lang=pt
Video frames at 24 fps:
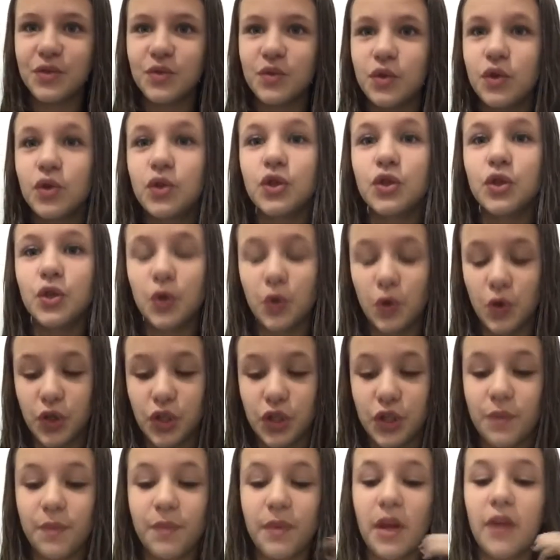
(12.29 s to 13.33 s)
O vídeo de
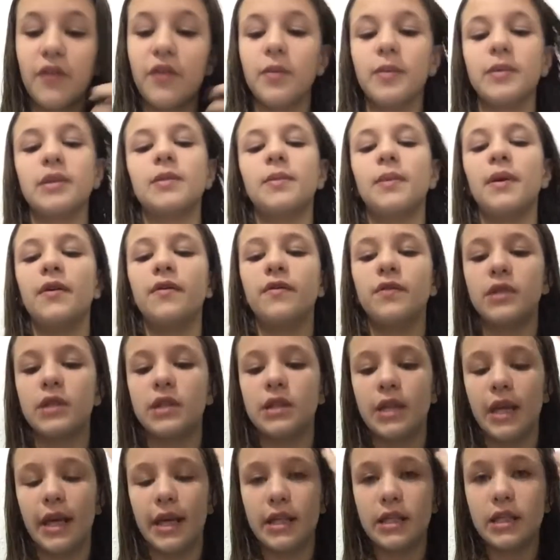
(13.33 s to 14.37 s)
hoje eu vou mostrar pra
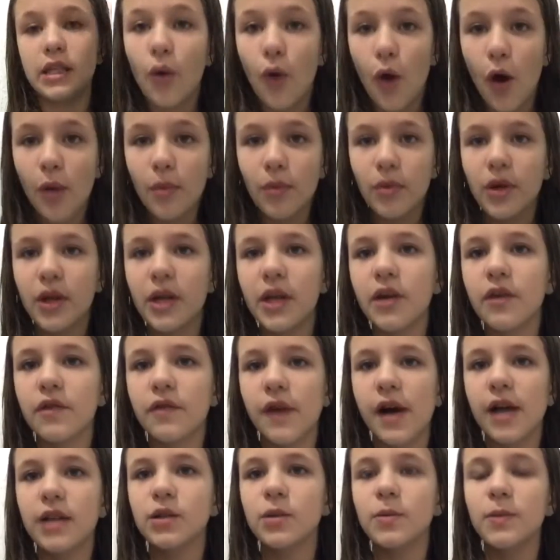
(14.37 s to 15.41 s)
vocês como que eu
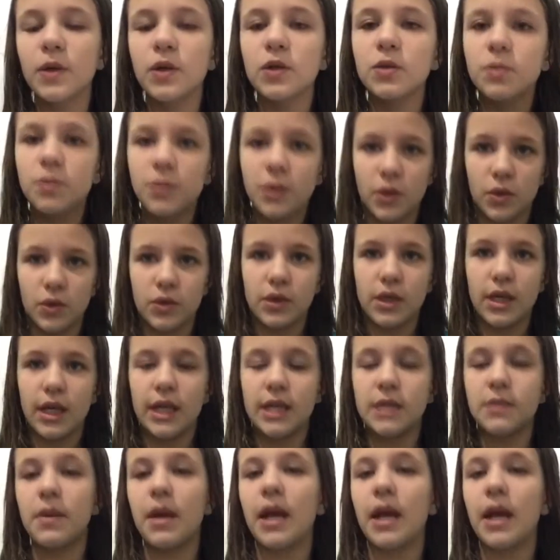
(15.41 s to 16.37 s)
faço meus musicals.